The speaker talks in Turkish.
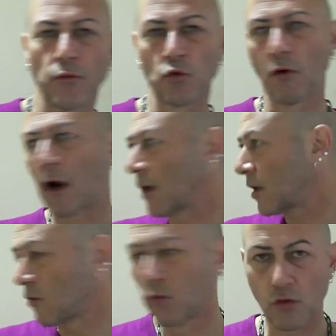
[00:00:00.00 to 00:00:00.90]

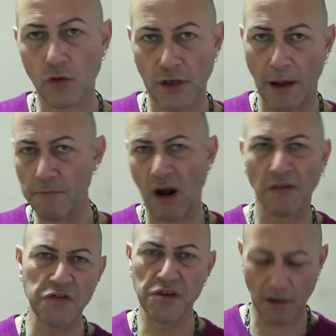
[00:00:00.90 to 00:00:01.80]
duvarlara vururken bir
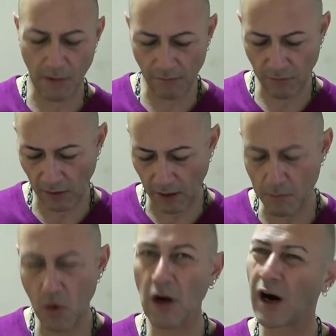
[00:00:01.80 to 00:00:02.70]
antrenman
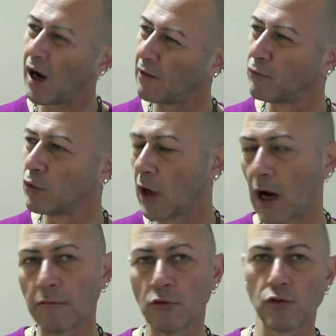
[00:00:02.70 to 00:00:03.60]
falan böyle havlu
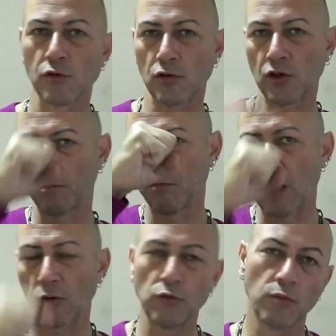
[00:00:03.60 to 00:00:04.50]
havlusuz
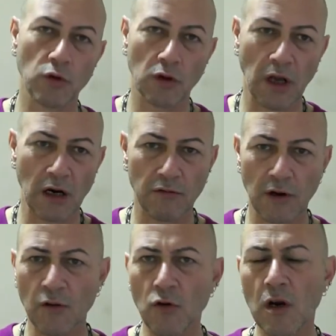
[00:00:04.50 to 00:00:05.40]
çıplak yumruklarla
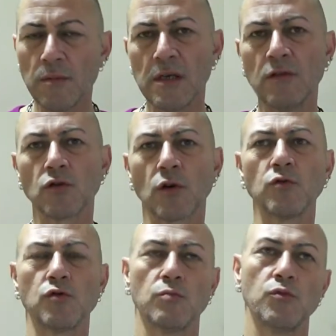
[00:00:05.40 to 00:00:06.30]
falan öyle bir intro
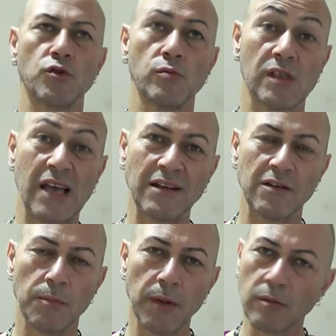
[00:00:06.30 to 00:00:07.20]
düşünmüştüm. Sert
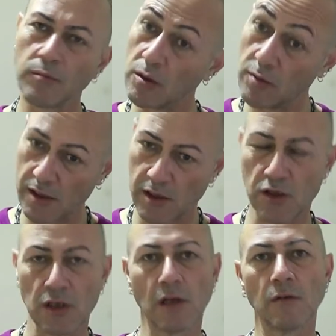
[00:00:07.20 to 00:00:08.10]
yapalım ki biraz
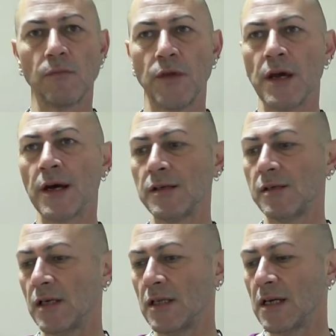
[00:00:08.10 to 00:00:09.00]
açılalım diye hani
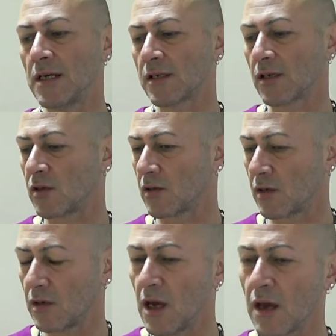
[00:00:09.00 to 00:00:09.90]
zihinleriniz
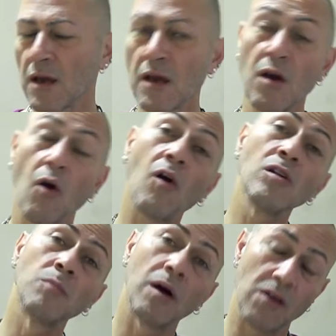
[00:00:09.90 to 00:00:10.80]
açılsın diye.
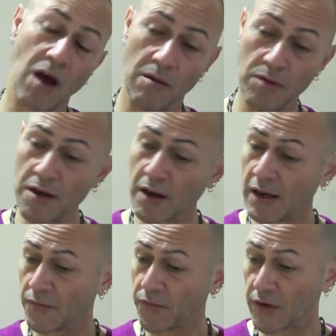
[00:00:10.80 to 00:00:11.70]
Olmadı abi.
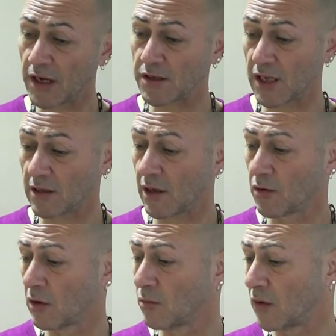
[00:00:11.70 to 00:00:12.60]
Gerçekten
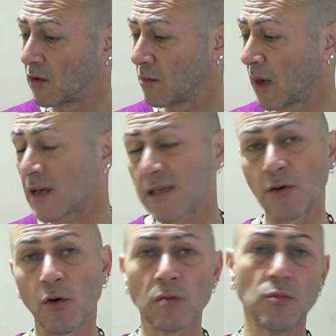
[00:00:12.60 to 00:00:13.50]
olmadı. Bazen
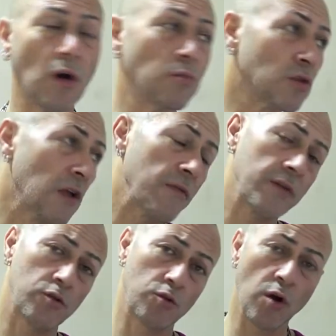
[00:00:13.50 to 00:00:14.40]
olmuyor. Buradan
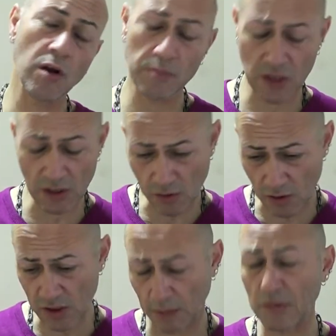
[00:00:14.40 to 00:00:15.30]
da şöyle bir şey
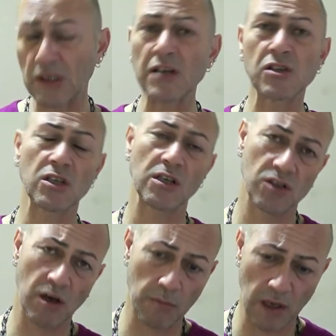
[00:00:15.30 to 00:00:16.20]
söyleyeceğim. Bir ders
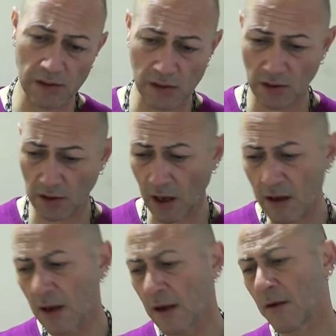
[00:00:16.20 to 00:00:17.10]
çıkaracağım bazılarına.
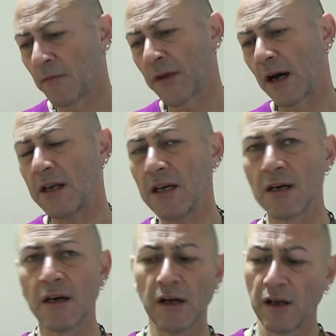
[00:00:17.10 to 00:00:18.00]
Hani
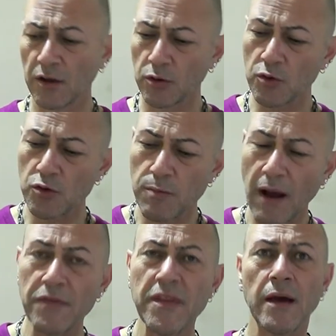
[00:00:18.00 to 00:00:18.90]
güç
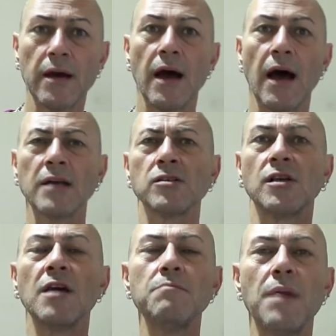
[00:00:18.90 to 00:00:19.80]
bende, her
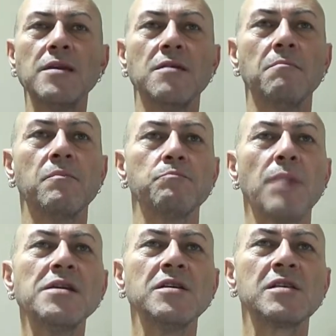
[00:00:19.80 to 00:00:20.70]
şey benim.
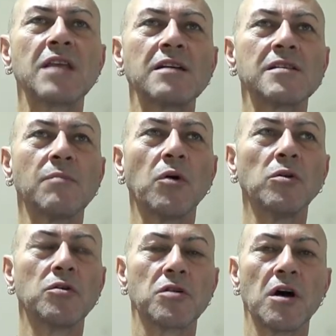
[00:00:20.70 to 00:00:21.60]
Ben istersem
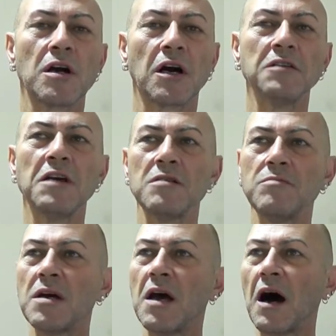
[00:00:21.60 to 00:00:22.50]
olur.
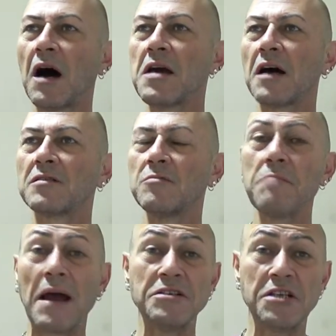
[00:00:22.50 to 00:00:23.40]
Kaderimi, hayatımı
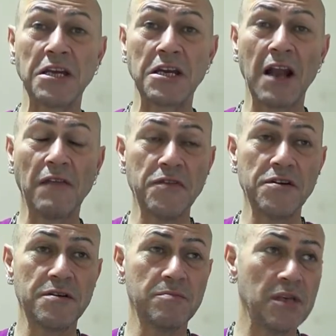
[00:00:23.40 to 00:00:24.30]
ben
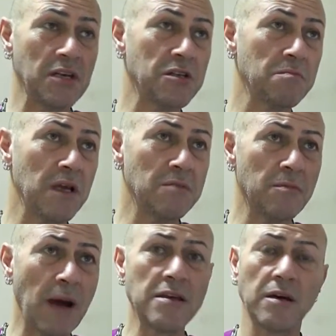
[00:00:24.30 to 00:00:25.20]
şekillendiririm.
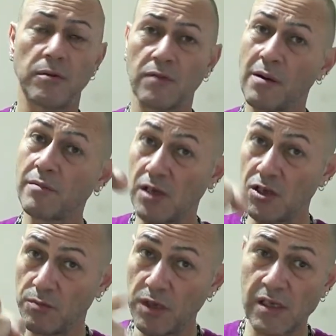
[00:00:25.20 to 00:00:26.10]
Seçimlerimi ben yaparım. Tamam
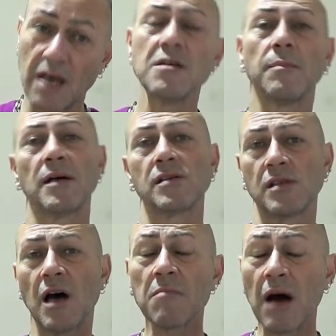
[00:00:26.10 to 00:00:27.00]
seçimleri sen
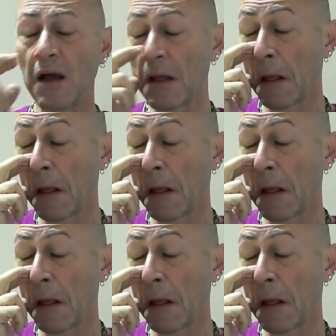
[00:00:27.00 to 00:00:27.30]
yaparsın ama